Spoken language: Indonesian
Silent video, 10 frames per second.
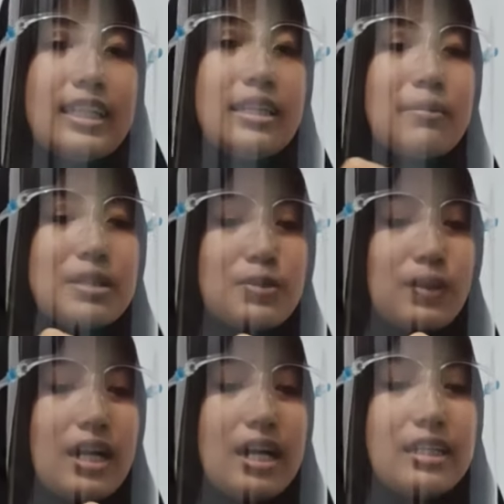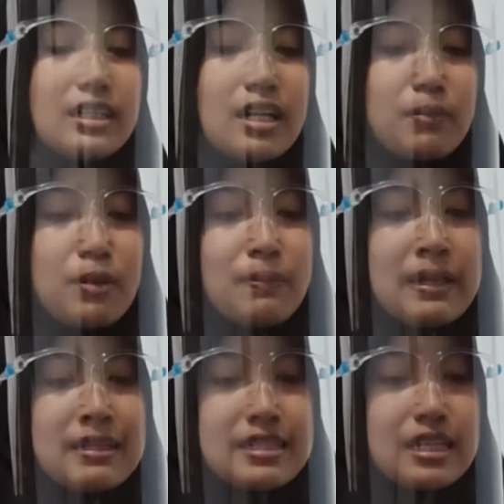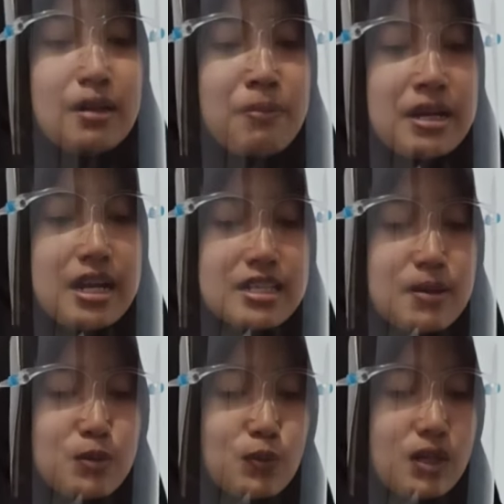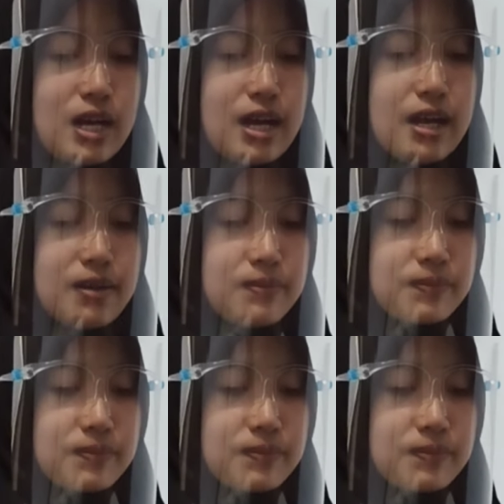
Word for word: kita masukkan karbon pensil pada asam cuka.